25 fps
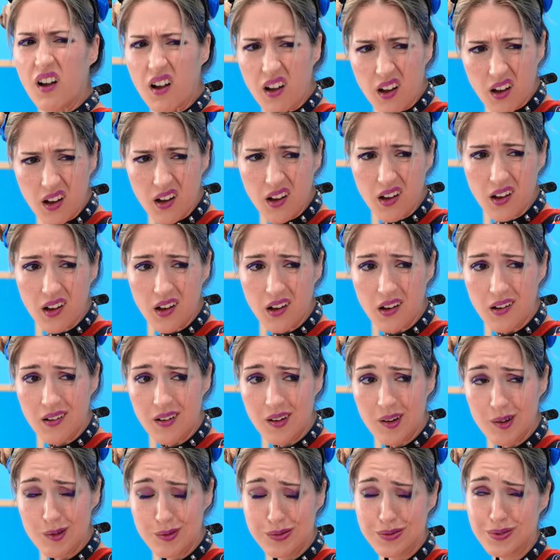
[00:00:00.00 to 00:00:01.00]
Você
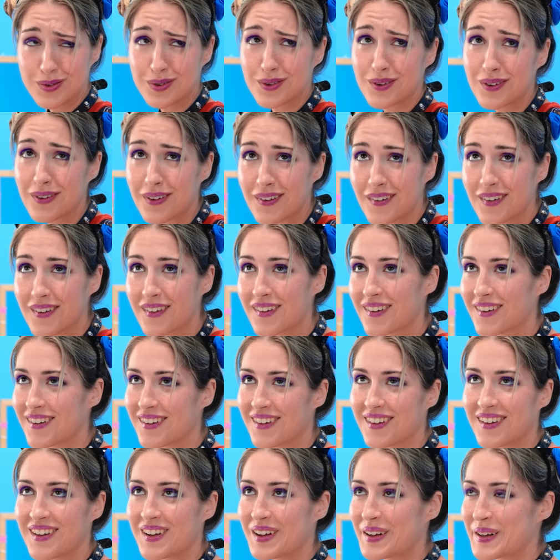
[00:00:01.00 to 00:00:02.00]
enlouqueceu?
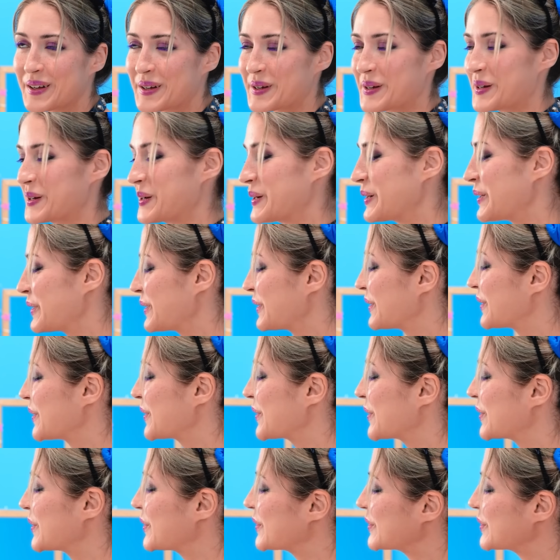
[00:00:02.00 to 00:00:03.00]
Oh, tanto faz, mano.